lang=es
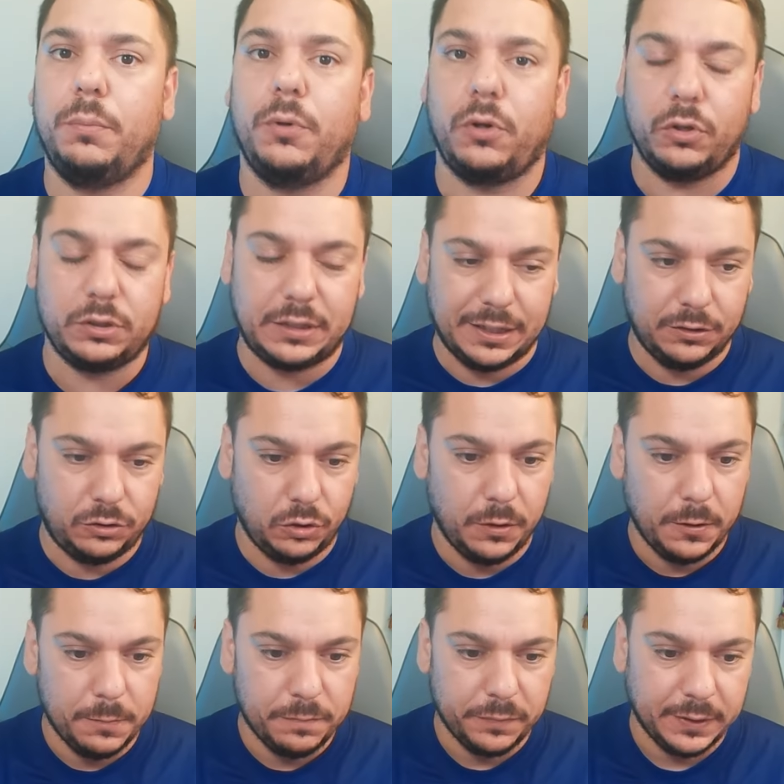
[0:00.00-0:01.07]
Por lo tanto,
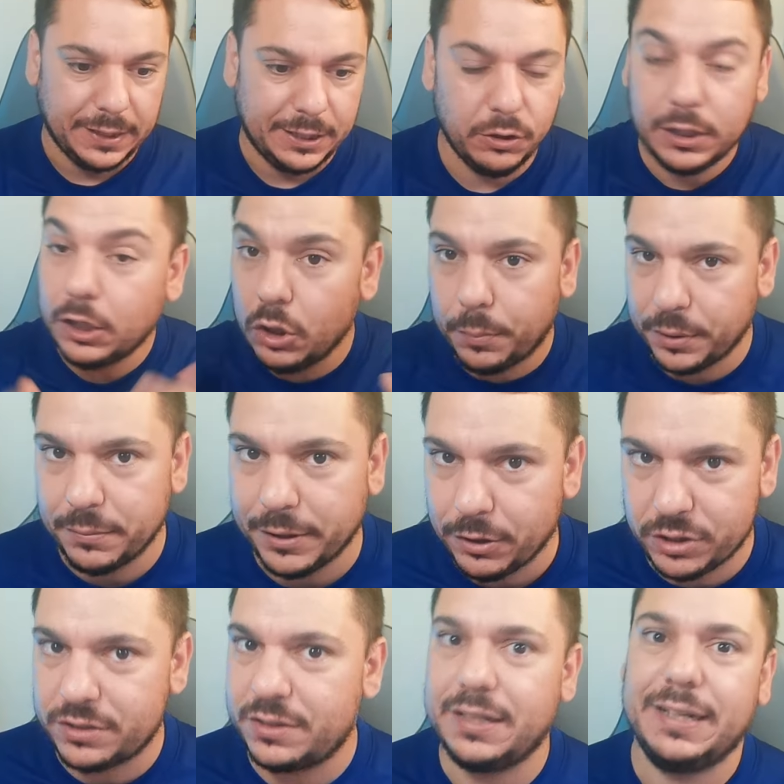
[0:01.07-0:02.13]
creo que lo primero
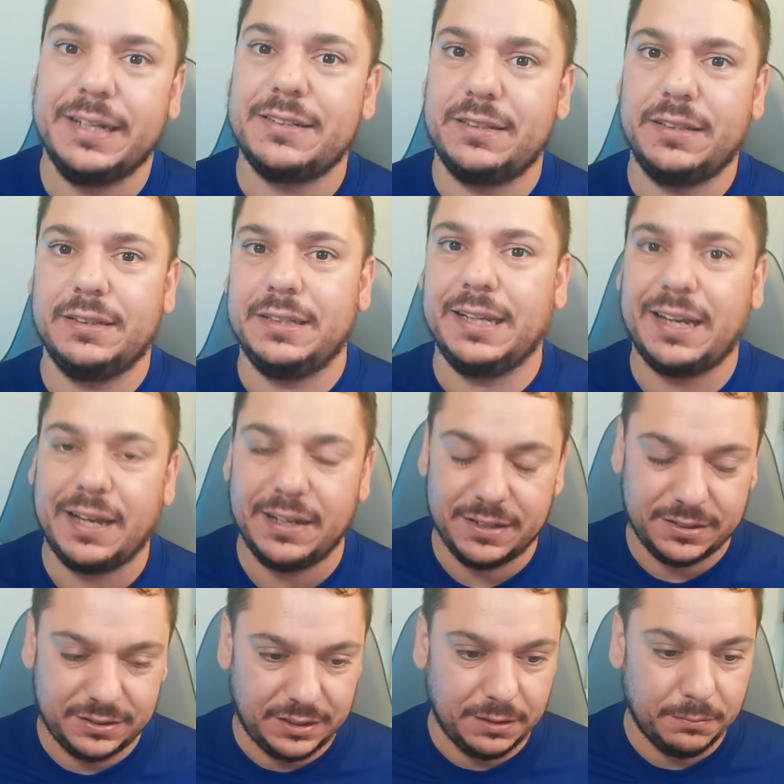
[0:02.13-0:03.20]
es, dejar
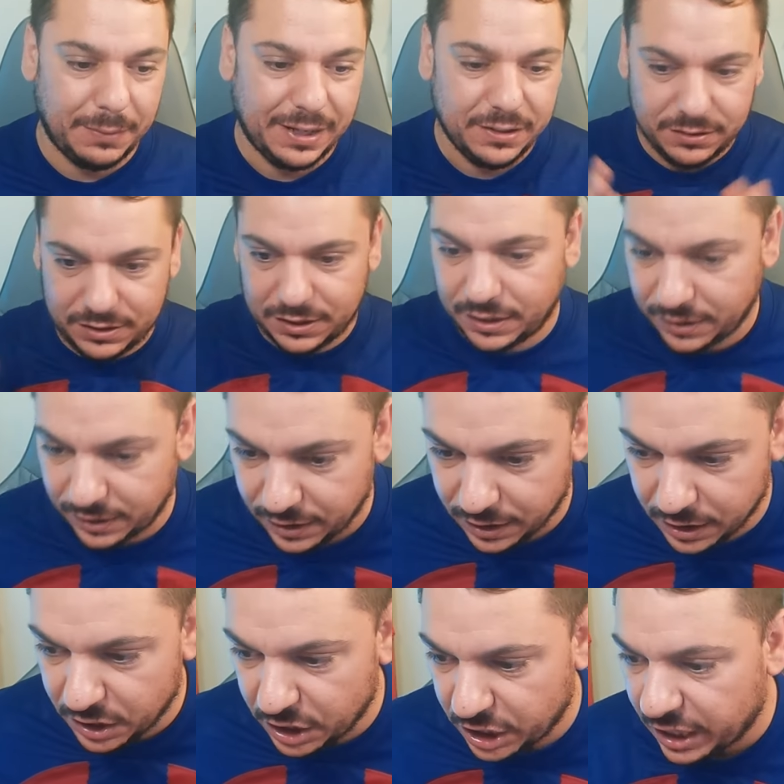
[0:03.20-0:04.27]
este mantra de
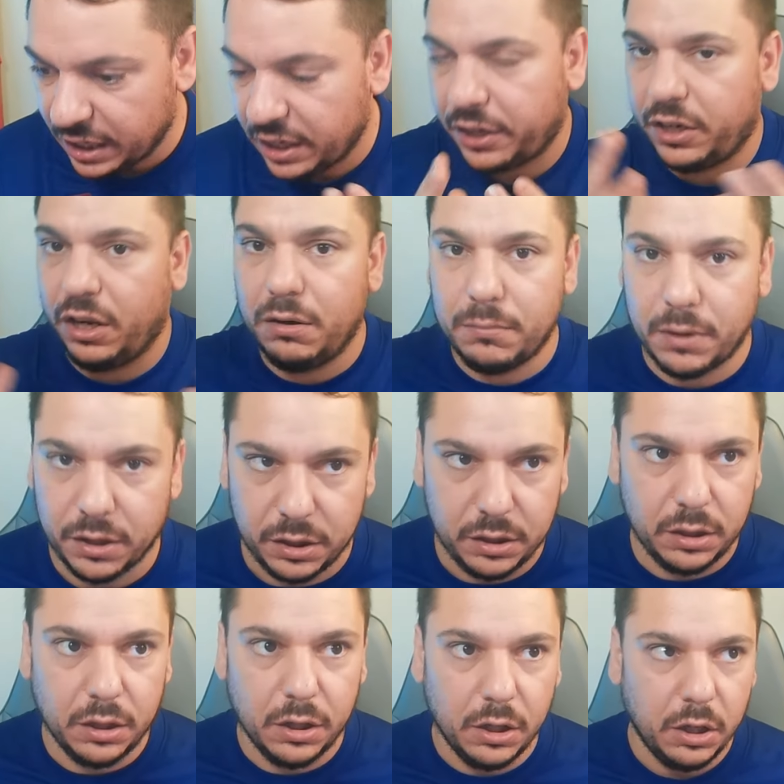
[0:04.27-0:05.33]
el Real
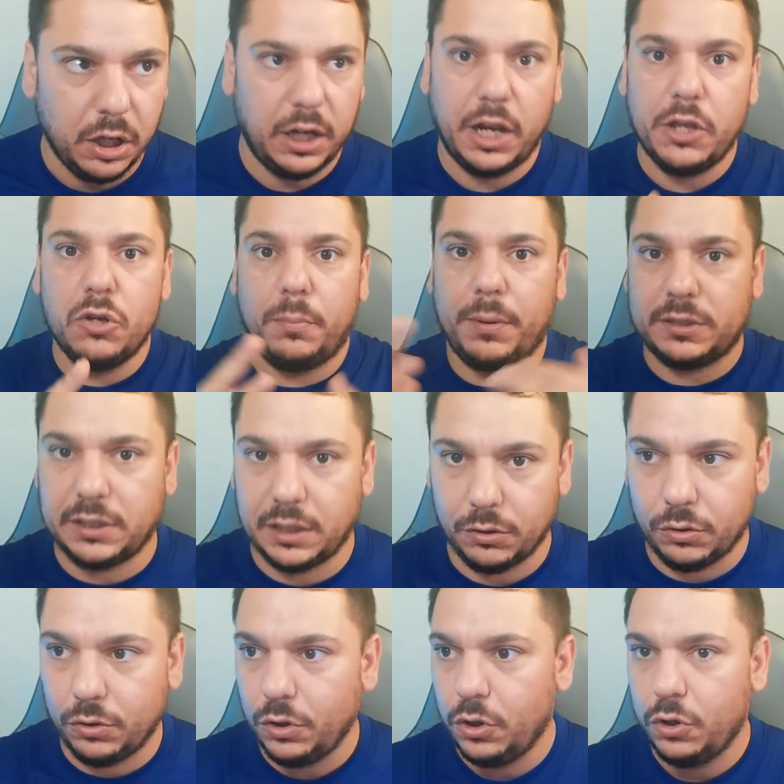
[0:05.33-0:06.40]
Madrid el año
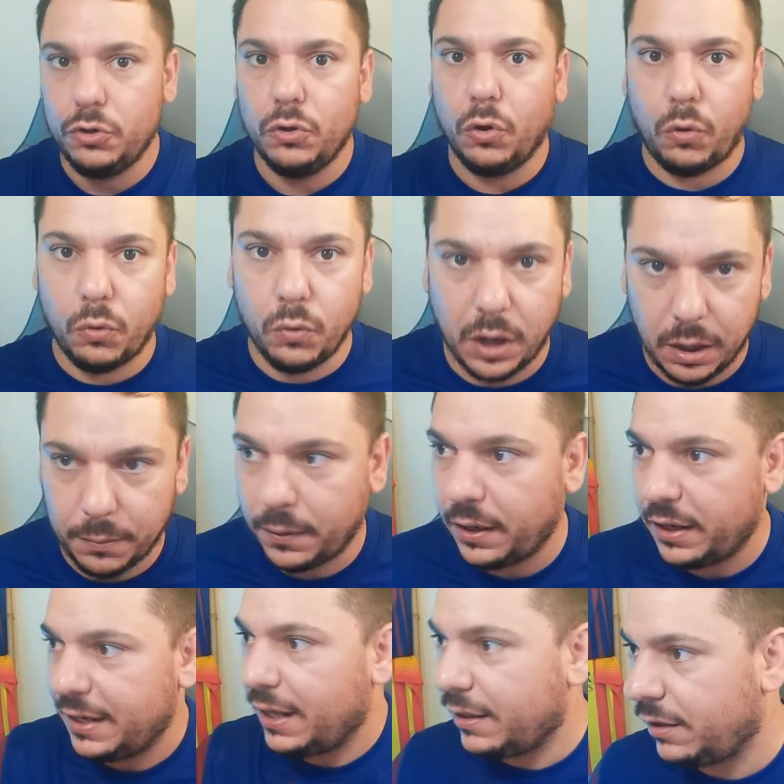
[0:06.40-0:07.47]
pasado no jugaba a
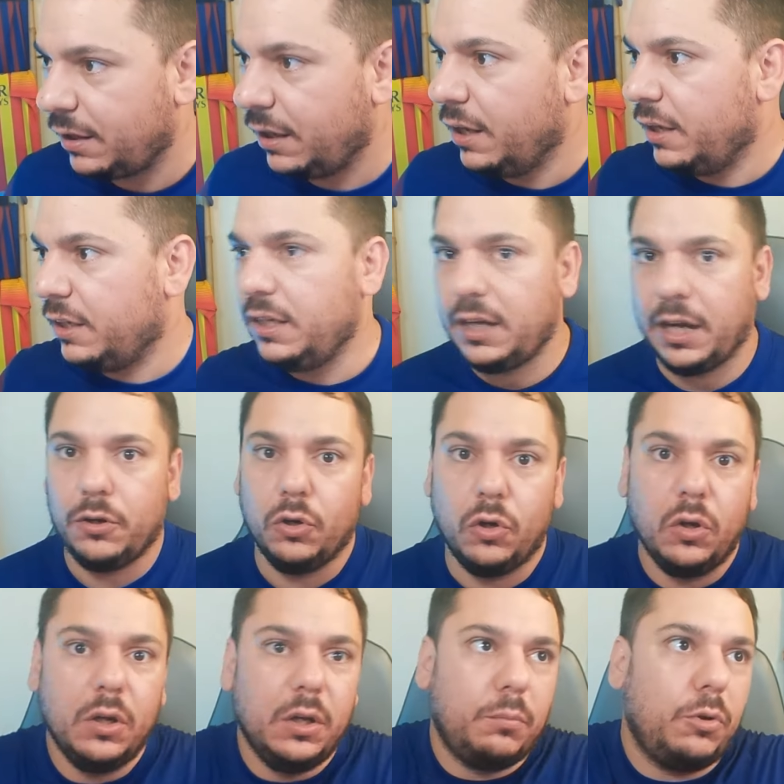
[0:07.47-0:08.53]
nada y
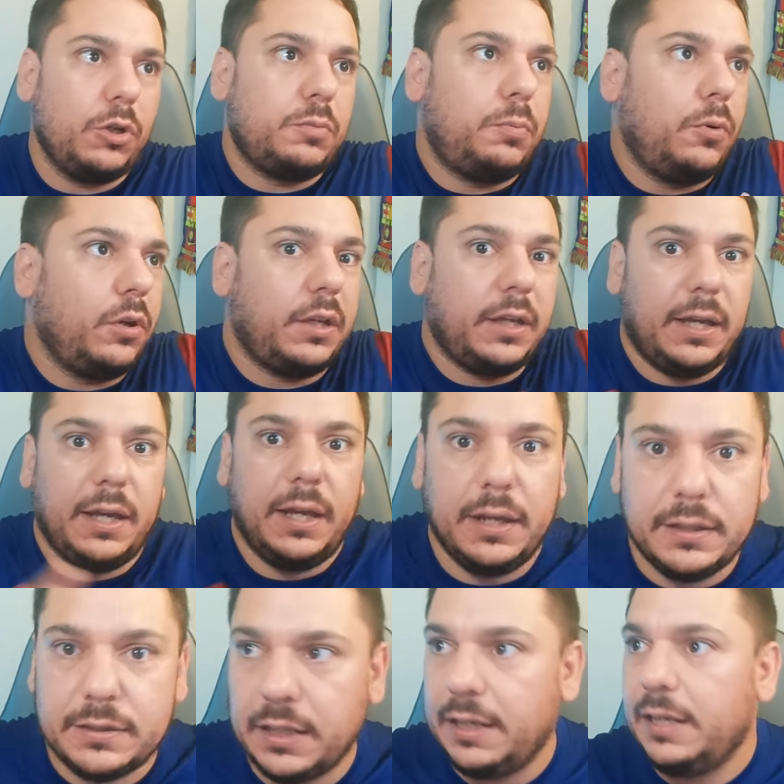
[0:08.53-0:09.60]
ganó pues porque
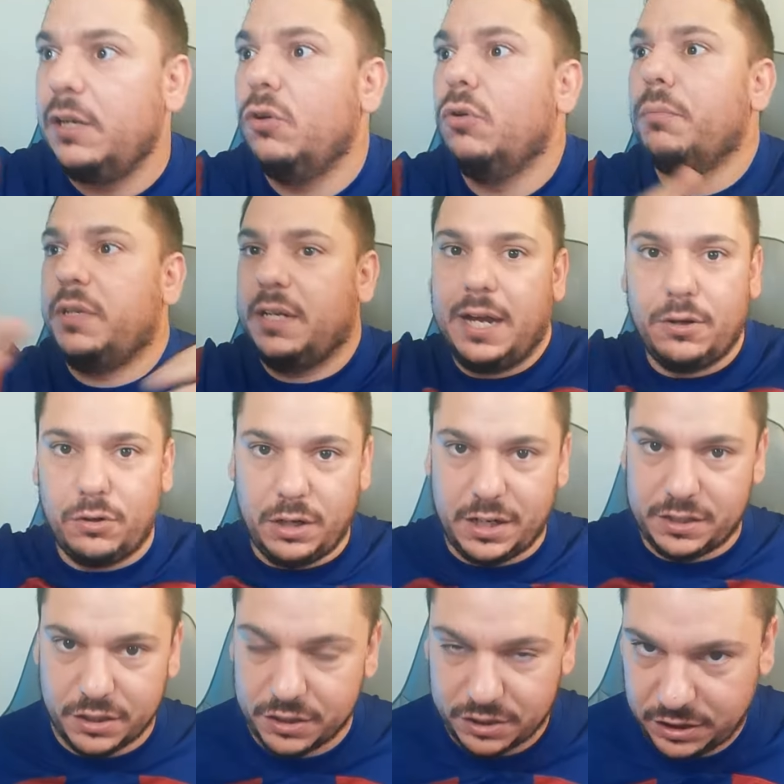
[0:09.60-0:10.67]
se le iluminaron
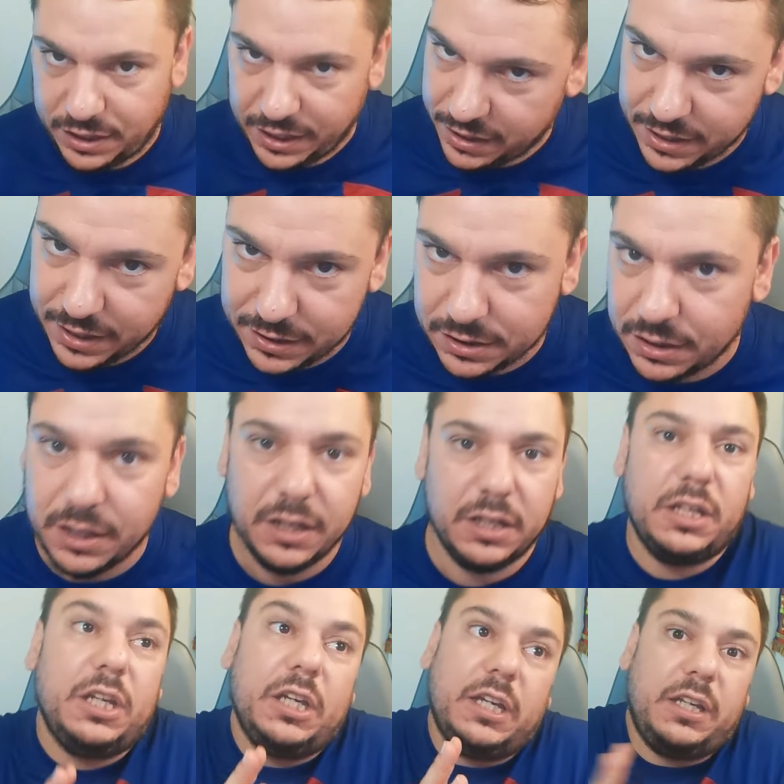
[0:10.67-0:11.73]
las estrellas
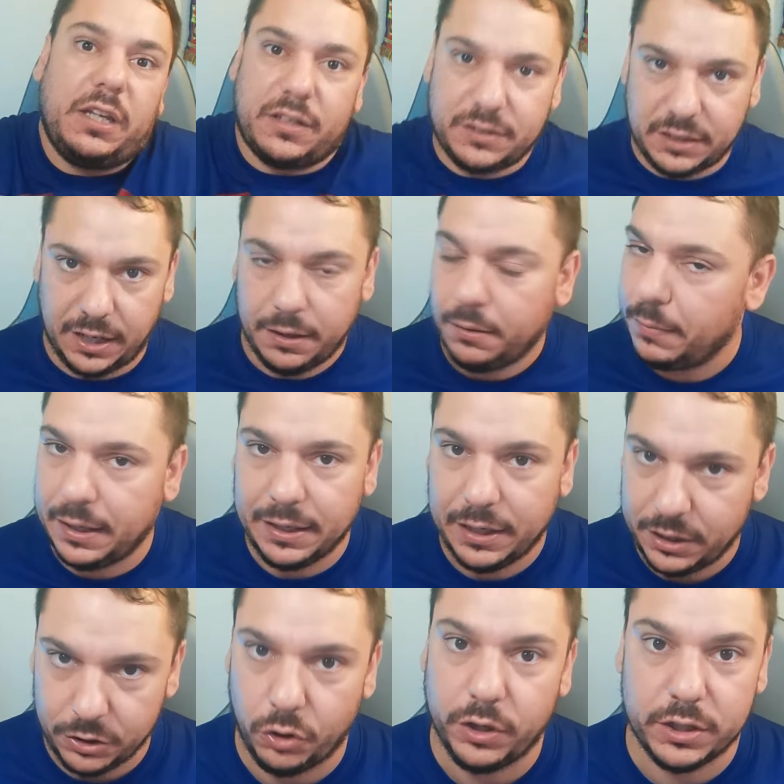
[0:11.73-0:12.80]
y, y ya está, ¿vale?
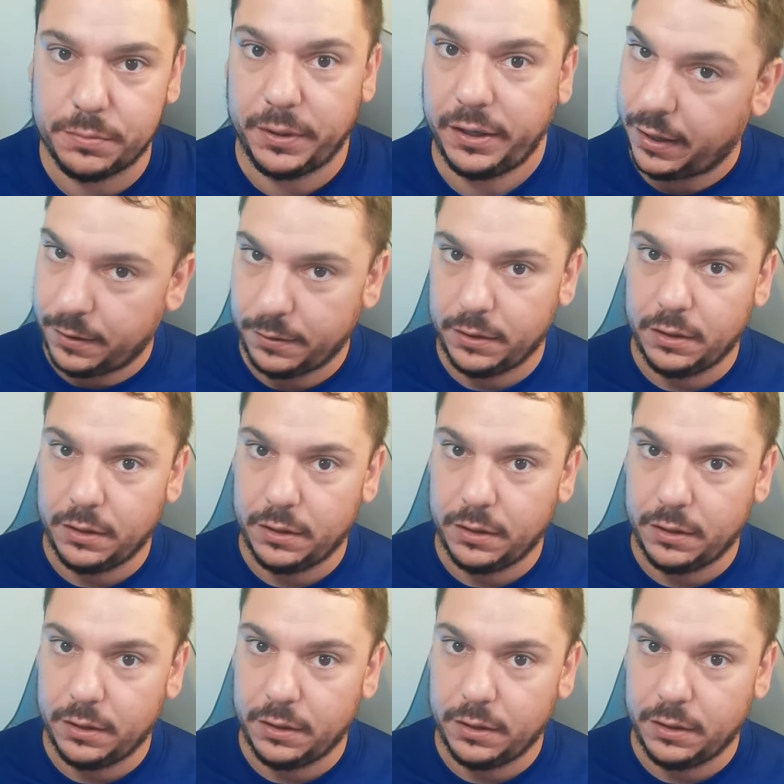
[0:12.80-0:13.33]
No es verdad.